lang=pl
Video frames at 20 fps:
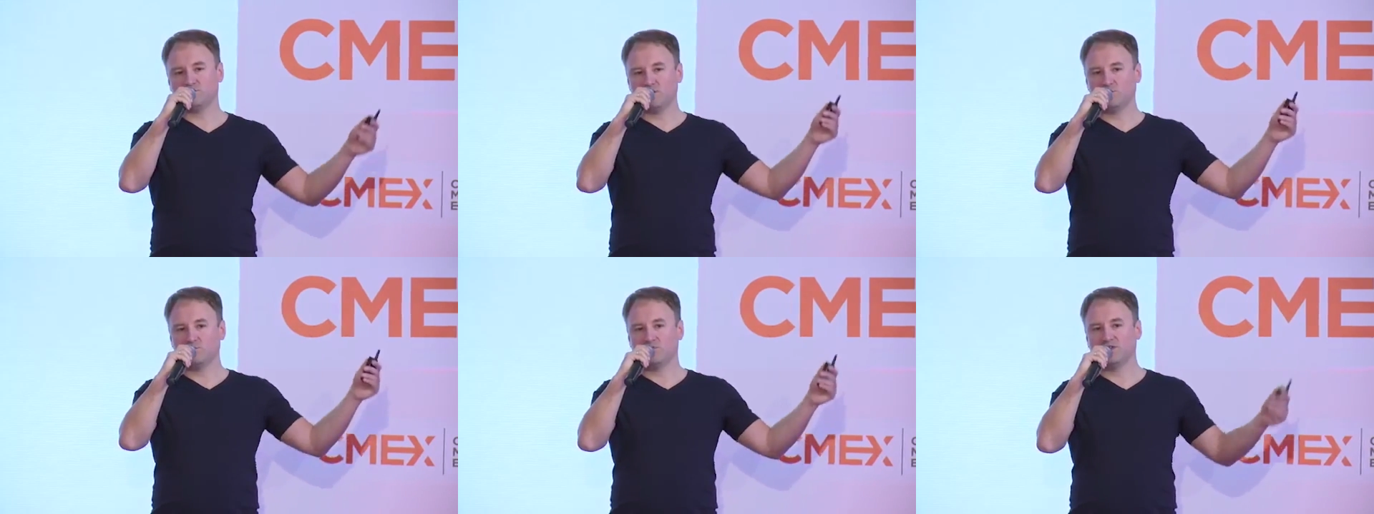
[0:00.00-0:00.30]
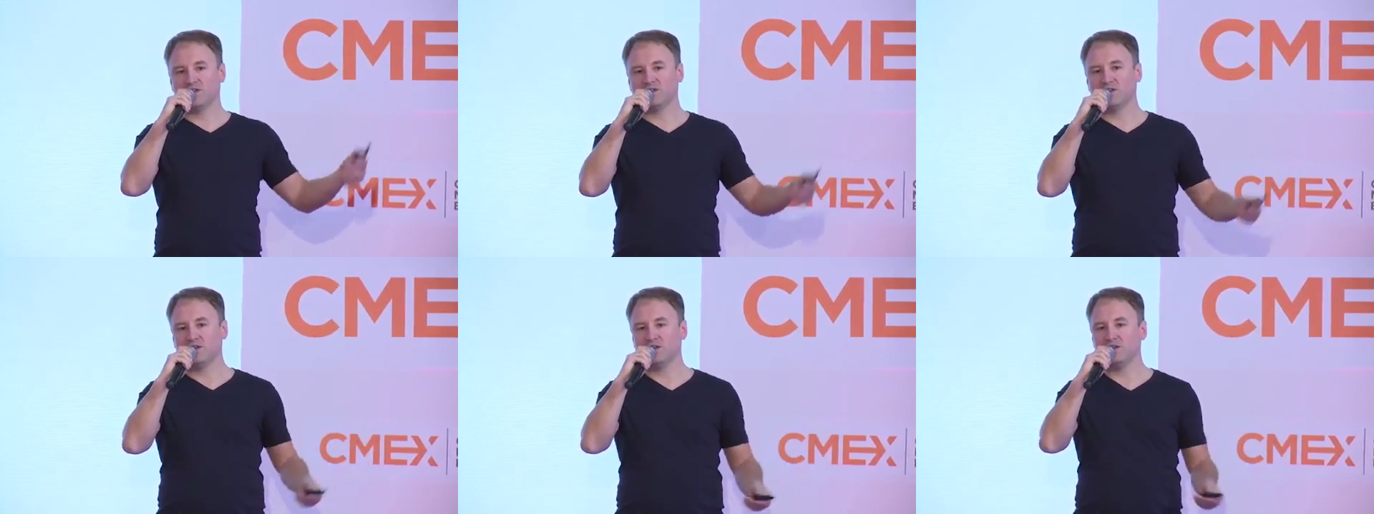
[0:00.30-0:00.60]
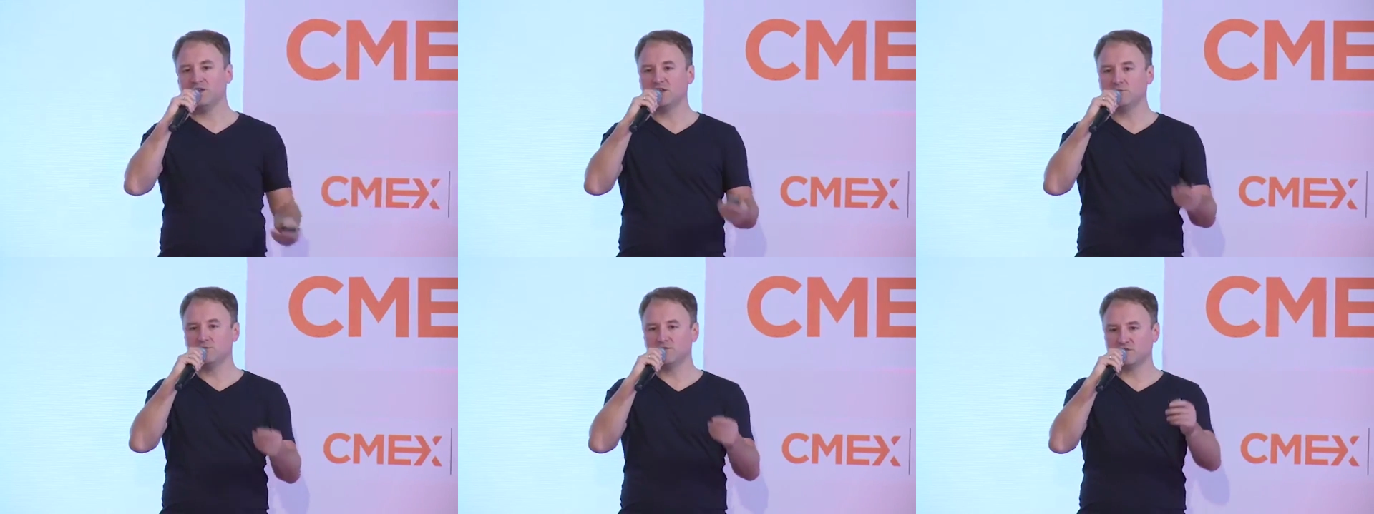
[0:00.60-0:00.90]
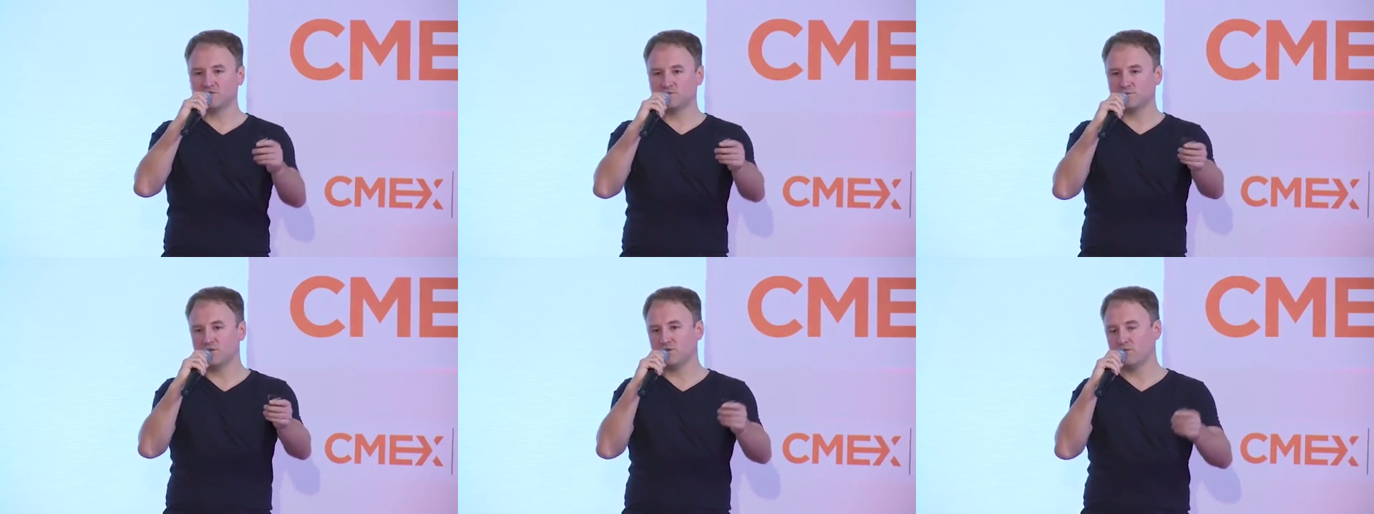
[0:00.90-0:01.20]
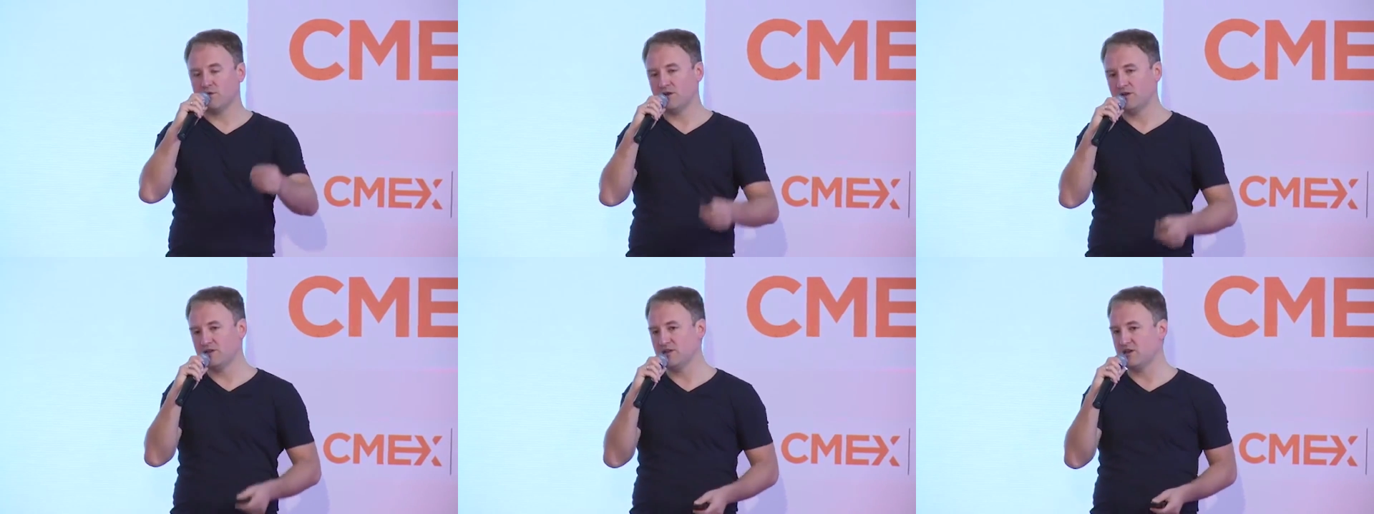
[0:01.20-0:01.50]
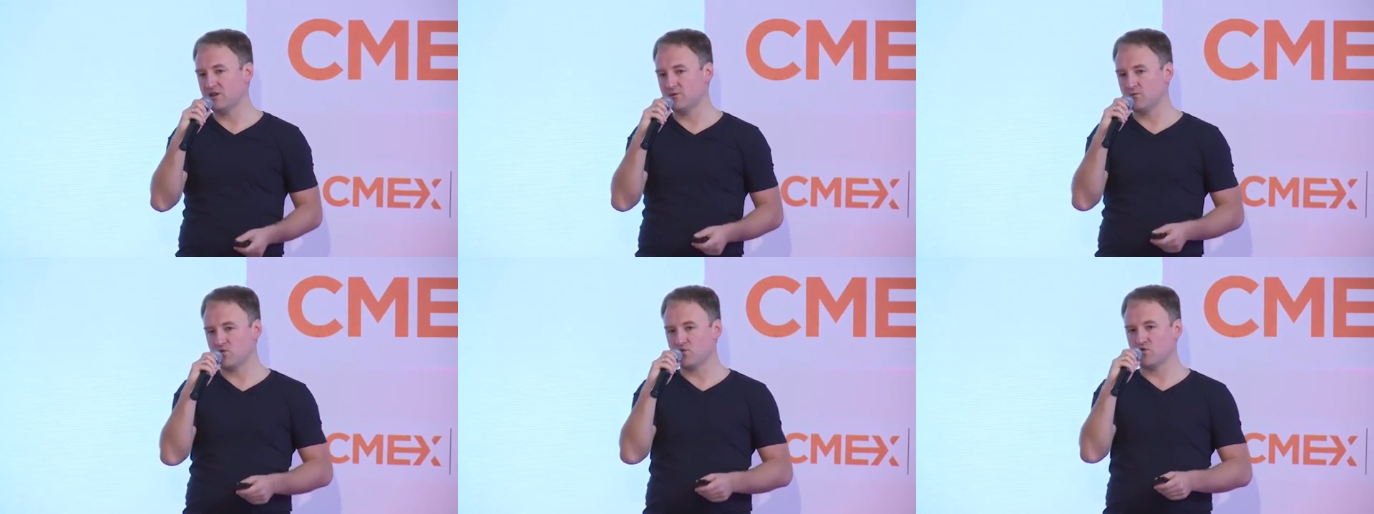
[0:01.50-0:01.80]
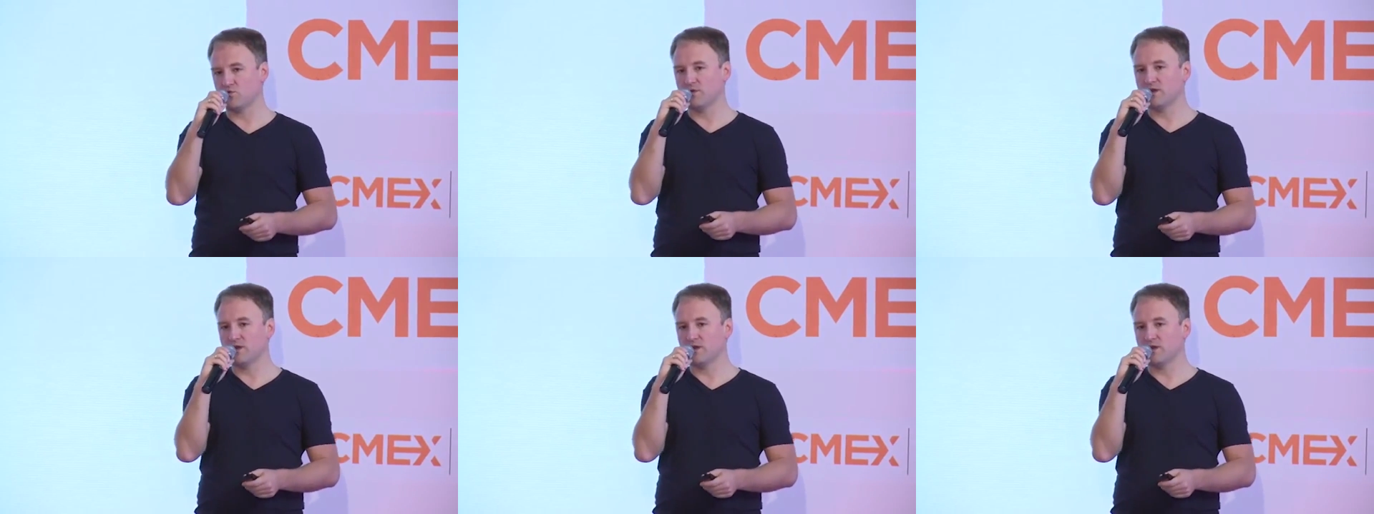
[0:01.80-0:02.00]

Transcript: miał podane linki, będziesz w moim elitarnym